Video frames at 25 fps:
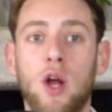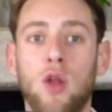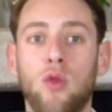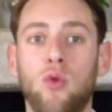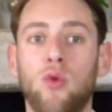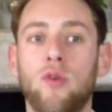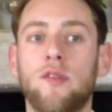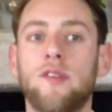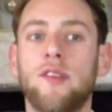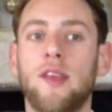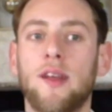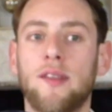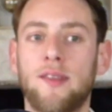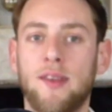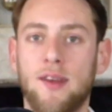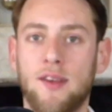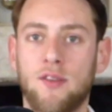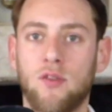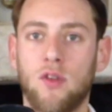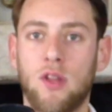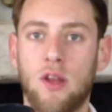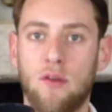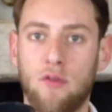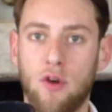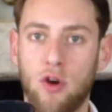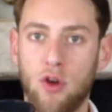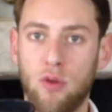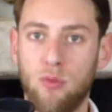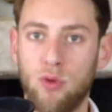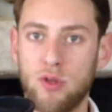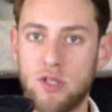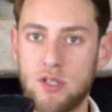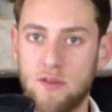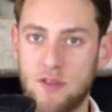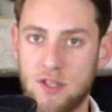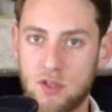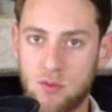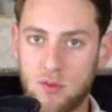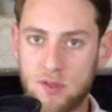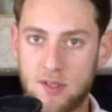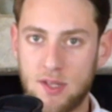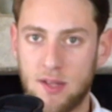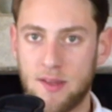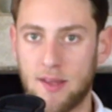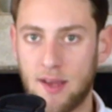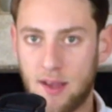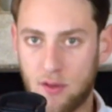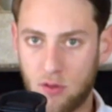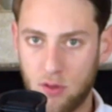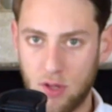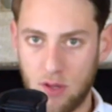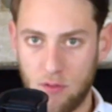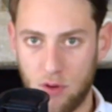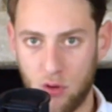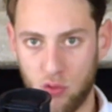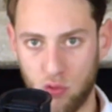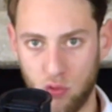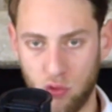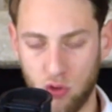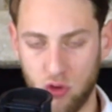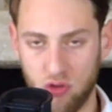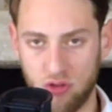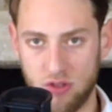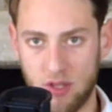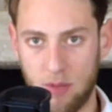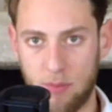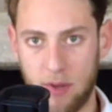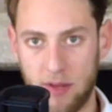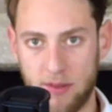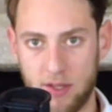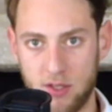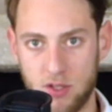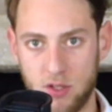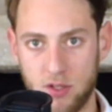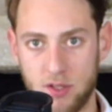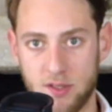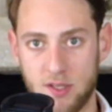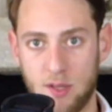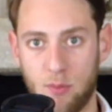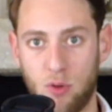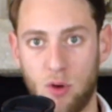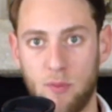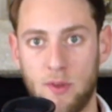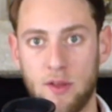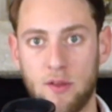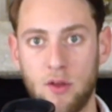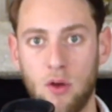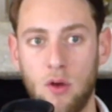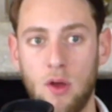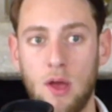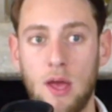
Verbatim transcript: Donc c'est intéressant d'avoir une motivation, c'est intéressant d'avoir tout ce que je vous ai partagé dans un premier temps,